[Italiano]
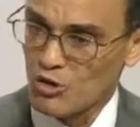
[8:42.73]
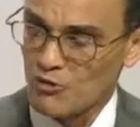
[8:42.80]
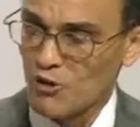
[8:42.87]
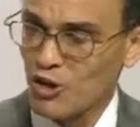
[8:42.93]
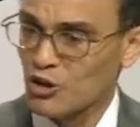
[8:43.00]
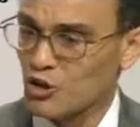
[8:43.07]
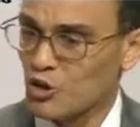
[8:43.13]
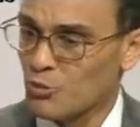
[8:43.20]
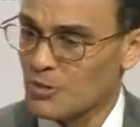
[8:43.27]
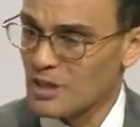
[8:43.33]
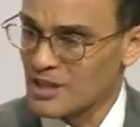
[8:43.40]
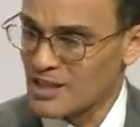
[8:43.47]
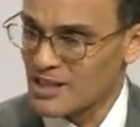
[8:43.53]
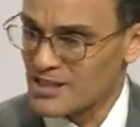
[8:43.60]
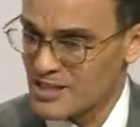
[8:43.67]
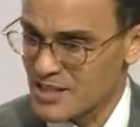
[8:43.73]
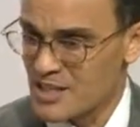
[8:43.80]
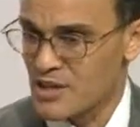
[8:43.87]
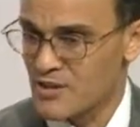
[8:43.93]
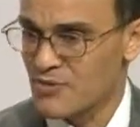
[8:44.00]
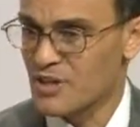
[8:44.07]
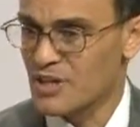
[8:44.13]
conforto perché
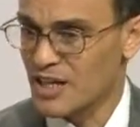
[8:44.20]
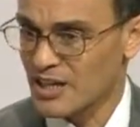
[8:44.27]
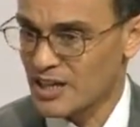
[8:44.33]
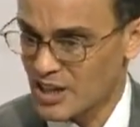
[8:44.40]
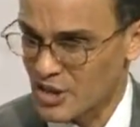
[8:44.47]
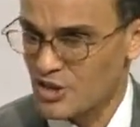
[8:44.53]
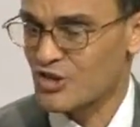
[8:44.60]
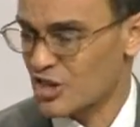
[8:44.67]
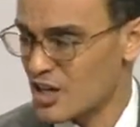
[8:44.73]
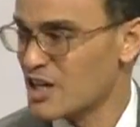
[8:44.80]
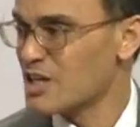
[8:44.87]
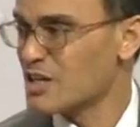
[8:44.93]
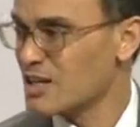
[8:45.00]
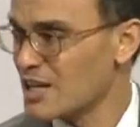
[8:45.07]
significa che c'è